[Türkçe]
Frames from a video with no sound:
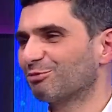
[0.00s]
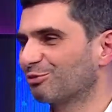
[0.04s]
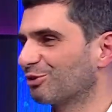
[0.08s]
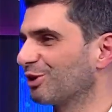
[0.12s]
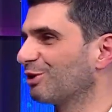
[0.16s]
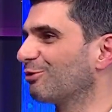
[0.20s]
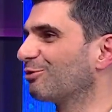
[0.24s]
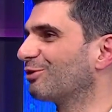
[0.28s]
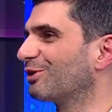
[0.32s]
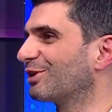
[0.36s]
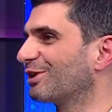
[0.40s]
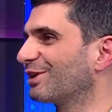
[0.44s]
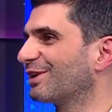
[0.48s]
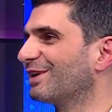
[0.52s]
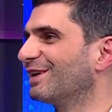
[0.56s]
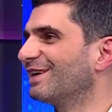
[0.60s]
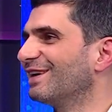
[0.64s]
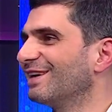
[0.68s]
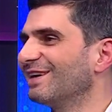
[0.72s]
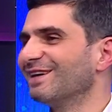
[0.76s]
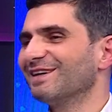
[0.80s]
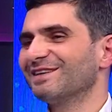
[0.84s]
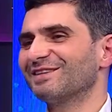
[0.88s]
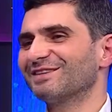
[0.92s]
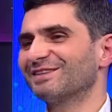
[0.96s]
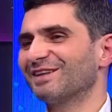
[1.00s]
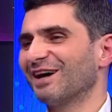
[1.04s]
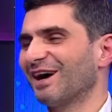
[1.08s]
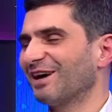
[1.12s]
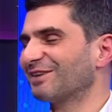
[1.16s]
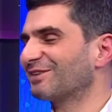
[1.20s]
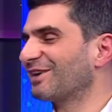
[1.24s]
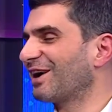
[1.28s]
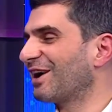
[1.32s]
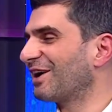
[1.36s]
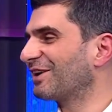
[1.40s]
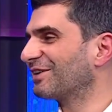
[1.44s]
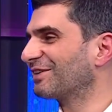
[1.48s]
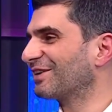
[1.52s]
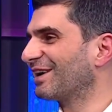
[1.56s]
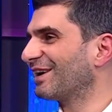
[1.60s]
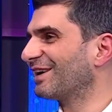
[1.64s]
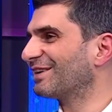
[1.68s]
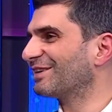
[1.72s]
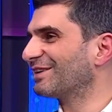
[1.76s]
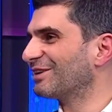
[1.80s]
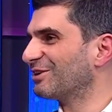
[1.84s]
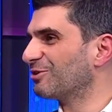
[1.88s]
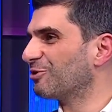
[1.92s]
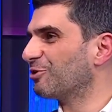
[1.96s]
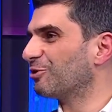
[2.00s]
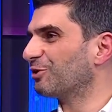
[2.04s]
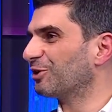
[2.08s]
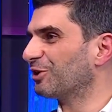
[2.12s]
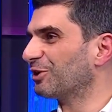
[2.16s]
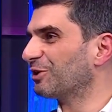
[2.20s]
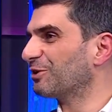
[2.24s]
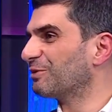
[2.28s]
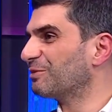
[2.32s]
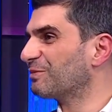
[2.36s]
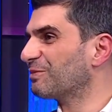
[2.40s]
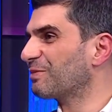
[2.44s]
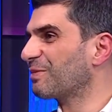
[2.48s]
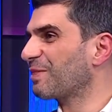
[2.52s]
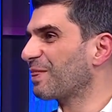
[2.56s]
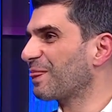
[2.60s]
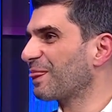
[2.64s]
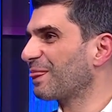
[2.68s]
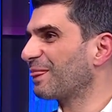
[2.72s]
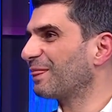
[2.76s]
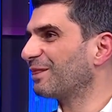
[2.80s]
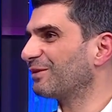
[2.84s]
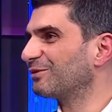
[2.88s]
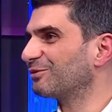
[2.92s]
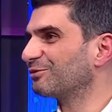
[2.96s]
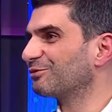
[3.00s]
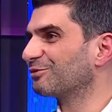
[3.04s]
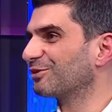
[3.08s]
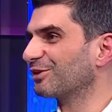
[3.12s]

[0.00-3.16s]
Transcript: güzel öneri. Yani, daha daha daha da iyi öneri. Üzerinde düşünmeniz.